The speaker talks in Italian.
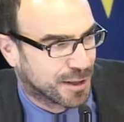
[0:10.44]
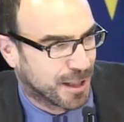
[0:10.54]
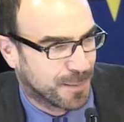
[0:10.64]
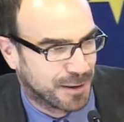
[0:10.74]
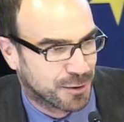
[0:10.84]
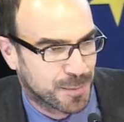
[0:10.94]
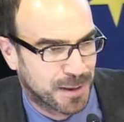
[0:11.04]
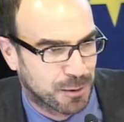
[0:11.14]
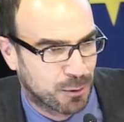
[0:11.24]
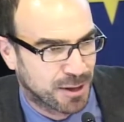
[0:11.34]
chiarimento
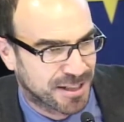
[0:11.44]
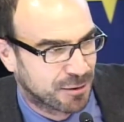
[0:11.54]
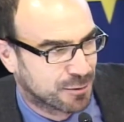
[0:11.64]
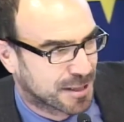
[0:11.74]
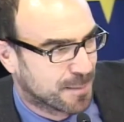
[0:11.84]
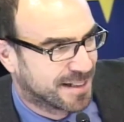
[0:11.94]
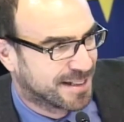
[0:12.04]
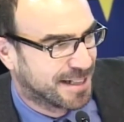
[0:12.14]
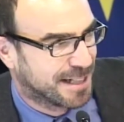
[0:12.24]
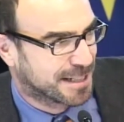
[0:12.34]
rispetto a quello che è stato detto
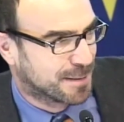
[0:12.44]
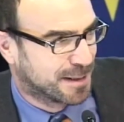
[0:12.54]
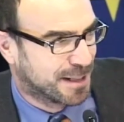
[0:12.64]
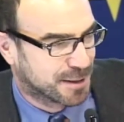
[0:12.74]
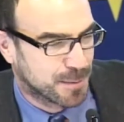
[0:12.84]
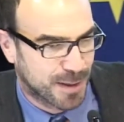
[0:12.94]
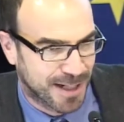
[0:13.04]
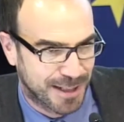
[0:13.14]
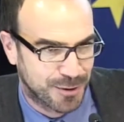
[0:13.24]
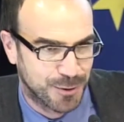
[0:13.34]
stamattina. Stamattina si è
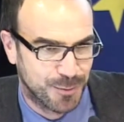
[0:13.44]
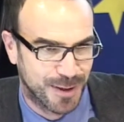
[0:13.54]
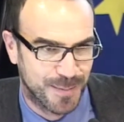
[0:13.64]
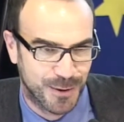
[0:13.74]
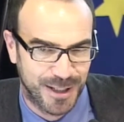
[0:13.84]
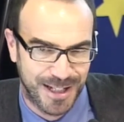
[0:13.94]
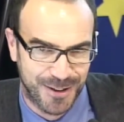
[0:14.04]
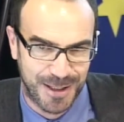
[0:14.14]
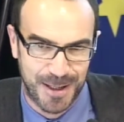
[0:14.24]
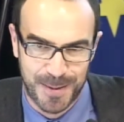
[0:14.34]
parlato di un modello
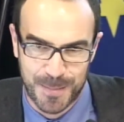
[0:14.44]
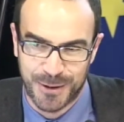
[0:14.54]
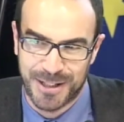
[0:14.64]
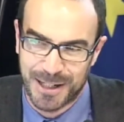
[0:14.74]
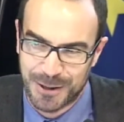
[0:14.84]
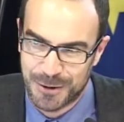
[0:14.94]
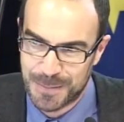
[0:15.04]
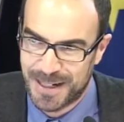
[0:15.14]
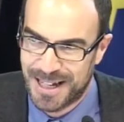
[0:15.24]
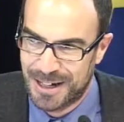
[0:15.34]
del Politecnico di
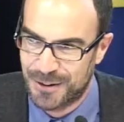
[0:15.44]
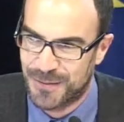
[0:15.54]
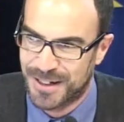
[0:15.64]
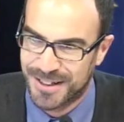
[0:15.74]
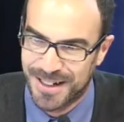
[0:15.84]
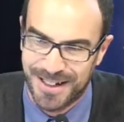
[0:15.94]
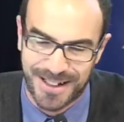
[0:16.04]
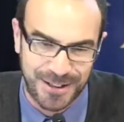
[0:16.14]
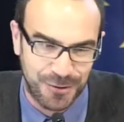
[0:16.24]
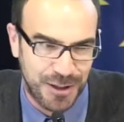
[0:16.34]
Milano in verità
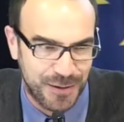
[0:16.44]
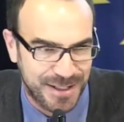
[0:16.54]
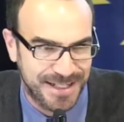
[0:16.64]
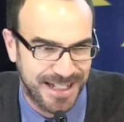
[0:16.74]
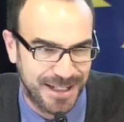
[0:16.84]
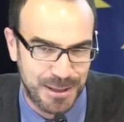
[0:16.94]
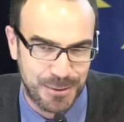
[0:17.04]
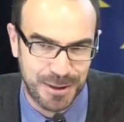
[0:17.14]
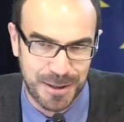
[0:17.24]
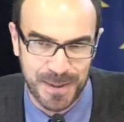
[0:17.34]
sì, e dell'Università degli
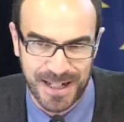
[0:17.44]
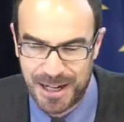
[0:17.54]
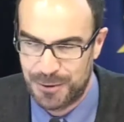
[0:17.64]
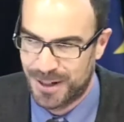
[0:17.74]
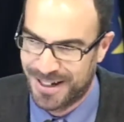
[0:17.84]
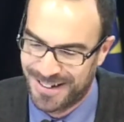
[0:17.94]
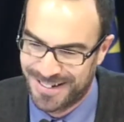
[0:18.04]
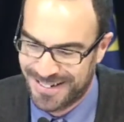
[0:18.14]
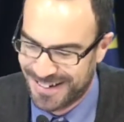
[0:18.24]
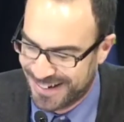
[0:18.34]
Studi di Milano che è
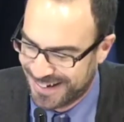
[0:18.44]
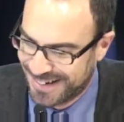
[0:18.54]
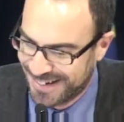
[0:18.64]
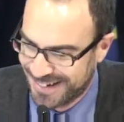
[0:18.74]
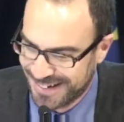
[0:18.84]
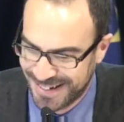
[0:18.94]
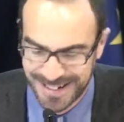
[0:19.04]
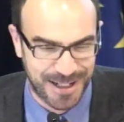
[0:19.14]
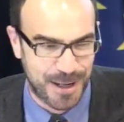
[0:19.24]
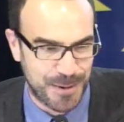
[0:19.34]
la, mia,
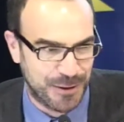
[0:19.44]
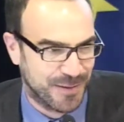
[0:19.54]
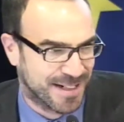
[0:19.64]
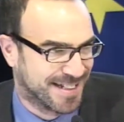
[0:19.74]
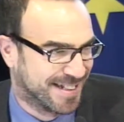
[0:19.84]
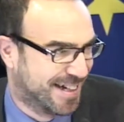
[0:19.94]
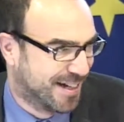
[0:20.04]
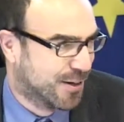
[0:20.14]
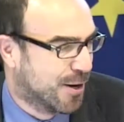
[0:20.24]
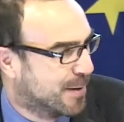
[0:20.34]
la mia università.
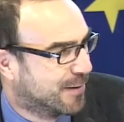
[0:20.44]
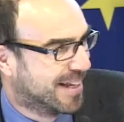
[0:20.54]
No, ma non